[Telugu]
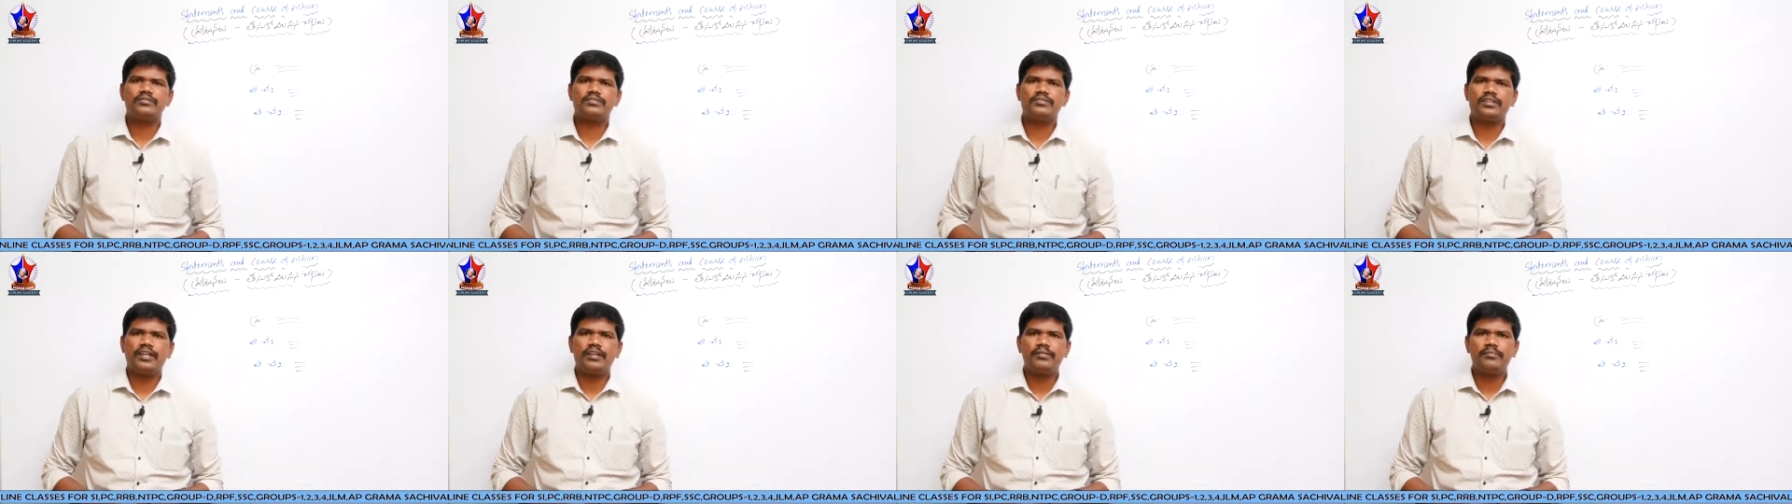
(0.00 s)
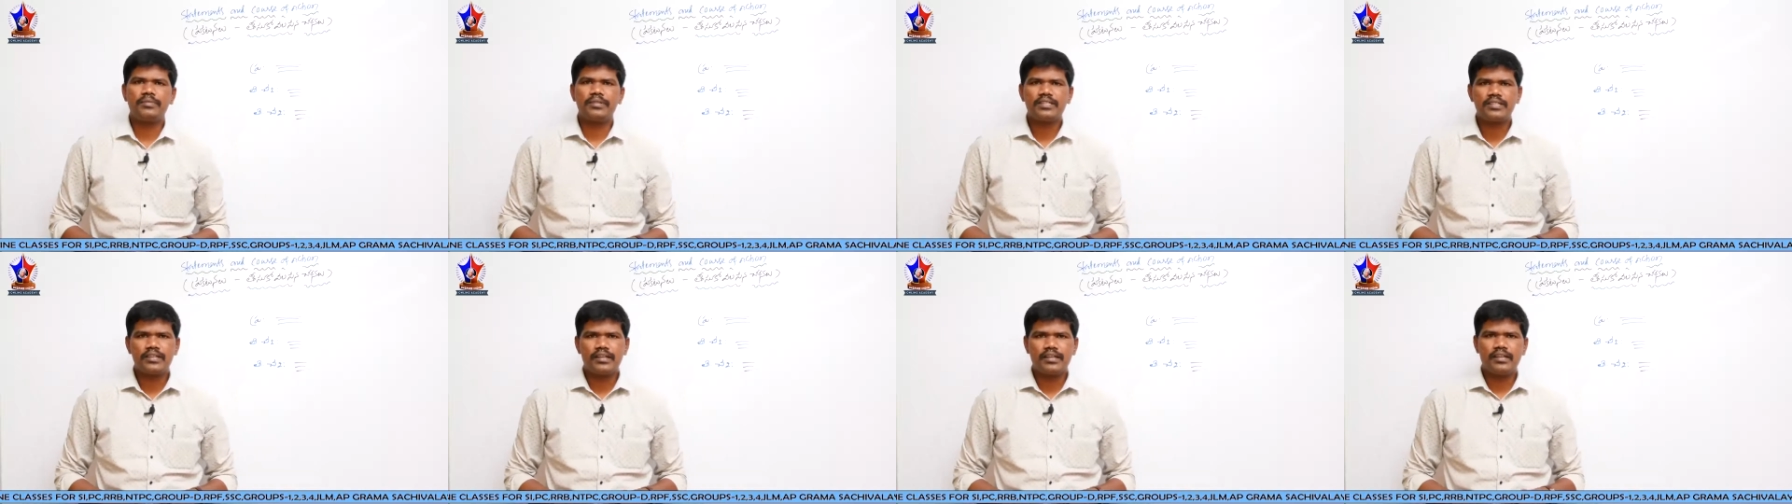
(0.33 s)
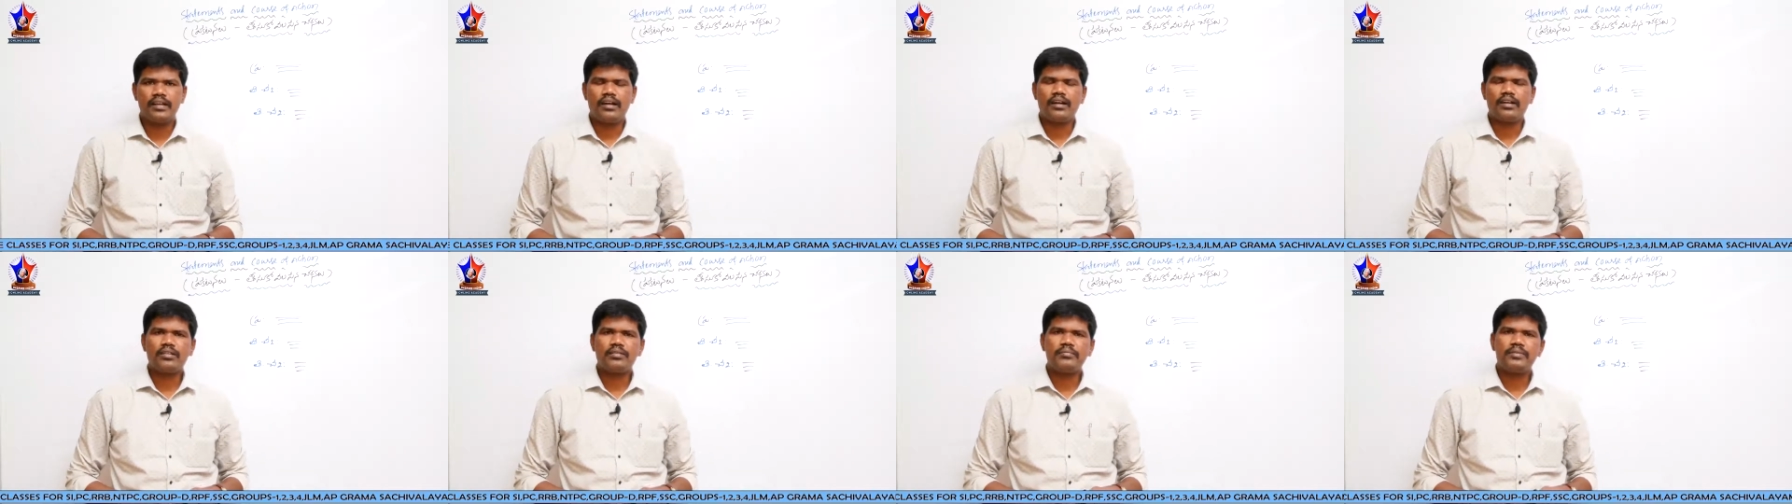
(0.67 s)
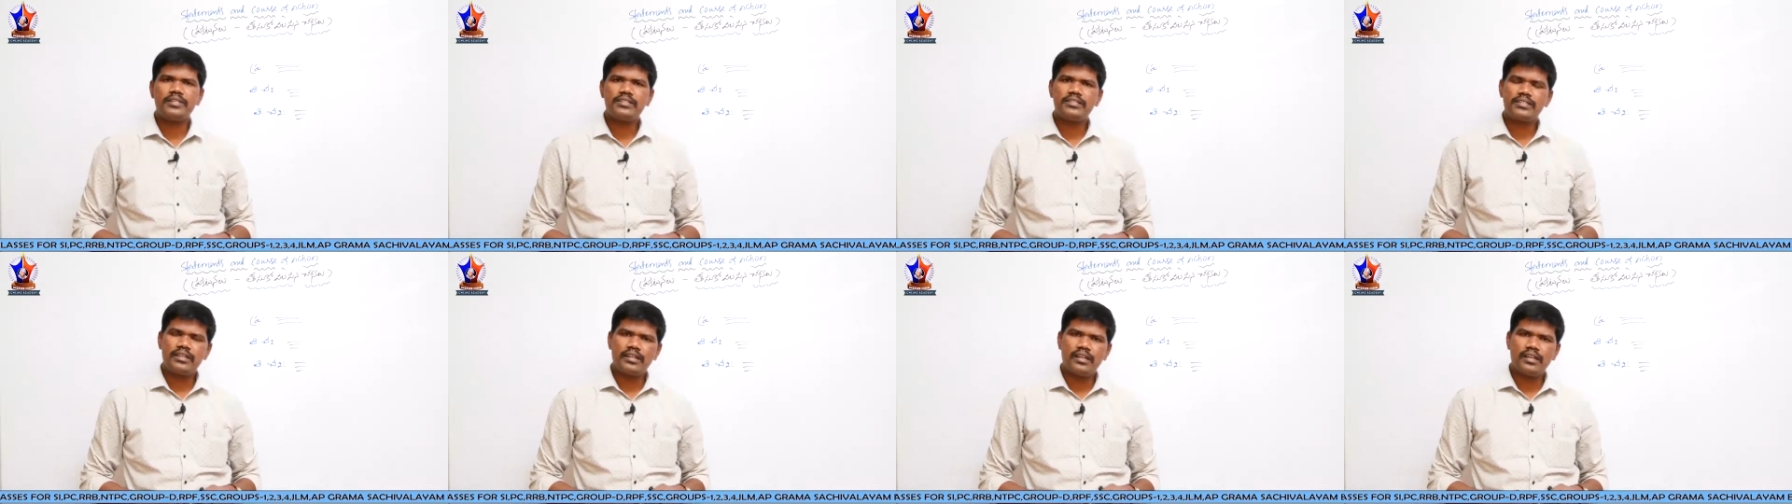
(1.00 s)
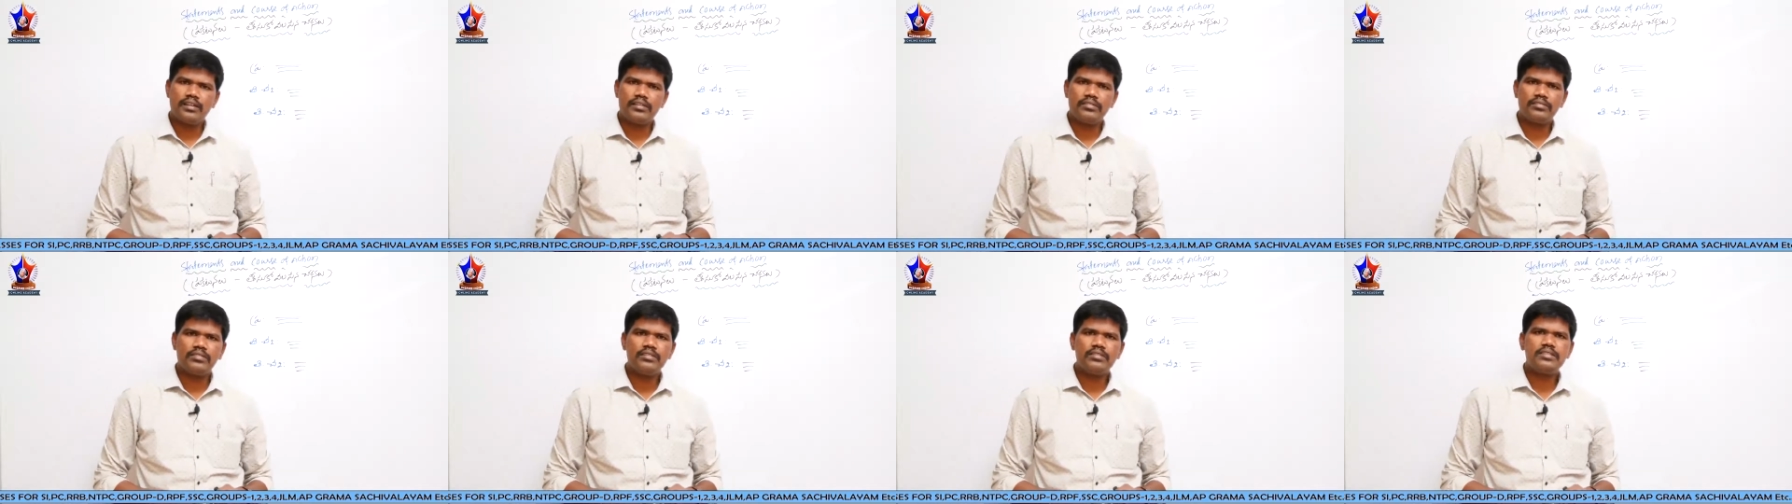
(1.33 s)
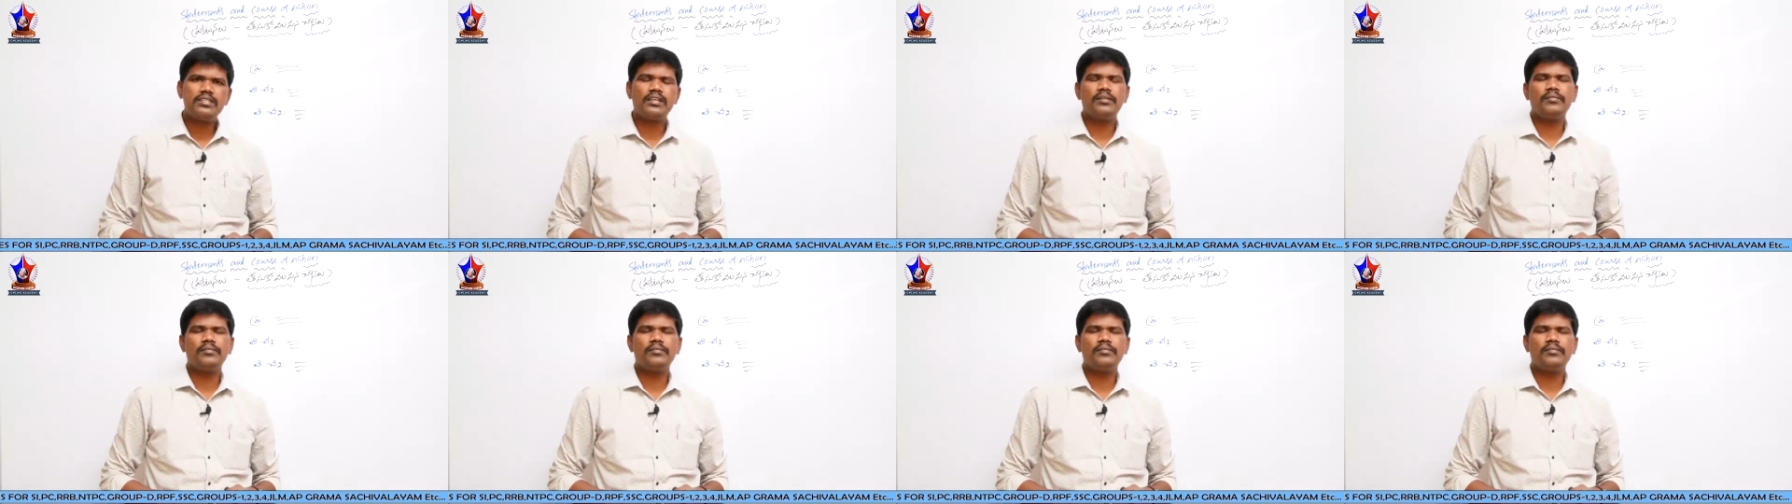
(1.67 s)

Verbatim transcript: స్టేట్మెంట్స్ అండ్ ఆర్గ్యుమెంట్స్ ఎట్లా ఉందో